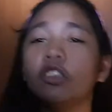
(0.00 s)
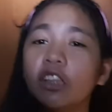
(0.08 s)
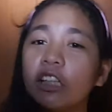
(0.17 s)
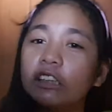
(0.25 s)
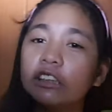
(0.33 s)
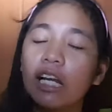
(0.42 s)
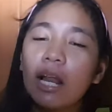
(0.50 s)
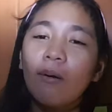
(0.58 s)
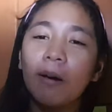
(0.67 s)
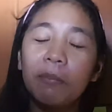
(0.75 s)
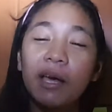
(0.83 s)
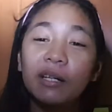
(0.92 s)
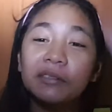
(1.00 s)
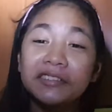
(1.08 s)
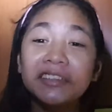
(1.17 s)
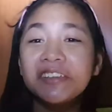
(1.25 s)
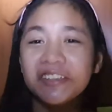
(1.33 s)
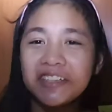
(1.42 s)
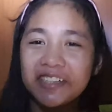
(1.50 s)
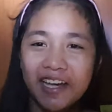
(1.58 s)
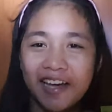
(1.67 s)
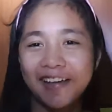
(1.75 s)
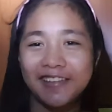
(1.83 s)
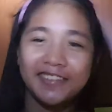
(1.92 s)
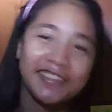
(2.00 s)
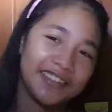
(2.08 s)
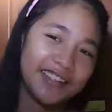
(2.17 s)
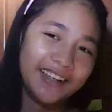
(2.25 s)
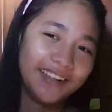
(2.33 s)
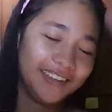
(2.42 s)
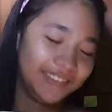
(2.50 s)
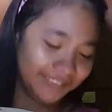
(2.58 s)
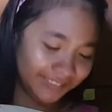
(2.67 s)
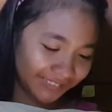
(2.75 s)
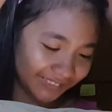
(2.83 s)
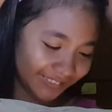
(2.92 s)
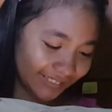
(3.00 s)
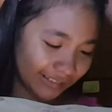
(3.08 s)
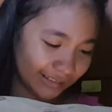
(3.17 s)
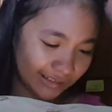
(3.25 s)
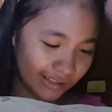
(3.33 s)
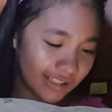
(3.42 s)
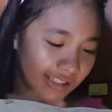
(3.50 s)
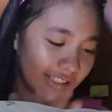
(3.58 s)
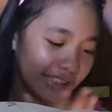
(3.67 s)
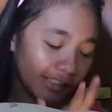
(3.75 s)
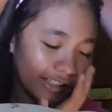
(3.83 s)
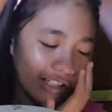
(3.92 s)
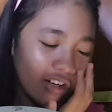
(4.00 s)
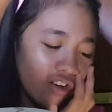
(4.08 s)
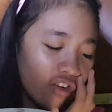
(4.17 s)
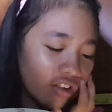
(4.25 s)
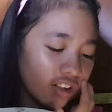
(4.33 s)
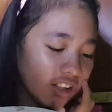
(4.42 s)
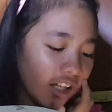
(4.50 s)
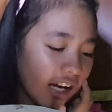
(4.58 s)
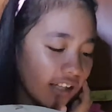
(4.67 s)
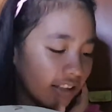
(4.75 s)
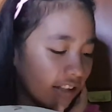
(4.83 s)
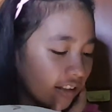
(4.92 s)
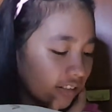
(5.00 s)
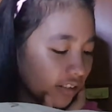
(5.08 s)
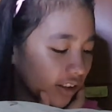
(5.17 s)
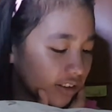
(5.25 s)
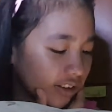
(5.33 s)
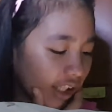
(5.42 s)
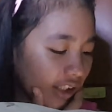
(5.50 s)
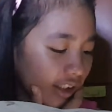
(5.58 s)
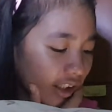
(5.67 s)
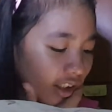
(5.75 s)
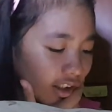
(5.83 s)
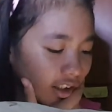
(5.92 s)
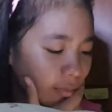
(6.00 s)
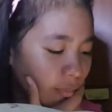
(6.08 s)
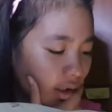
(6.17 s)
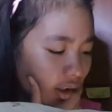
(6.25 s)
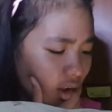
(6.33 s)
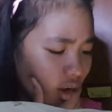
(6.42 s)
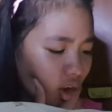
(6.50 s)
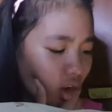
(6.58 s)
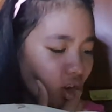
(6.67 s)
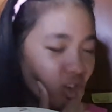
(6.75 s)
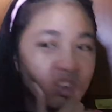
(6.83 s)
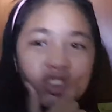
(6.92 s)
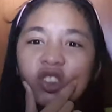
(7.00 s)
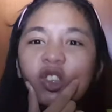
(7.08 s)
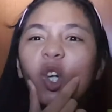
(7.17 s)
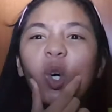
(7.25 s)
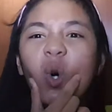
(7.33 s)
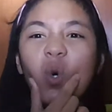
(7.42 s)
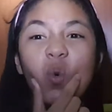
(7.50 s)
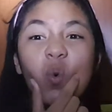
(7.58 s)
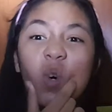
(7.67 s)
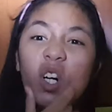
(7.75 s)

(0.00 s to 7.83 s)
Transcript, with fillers: ko silang dalawa, pero sardinas. Yan. Nanonood ka ng Titanic kagabi? No!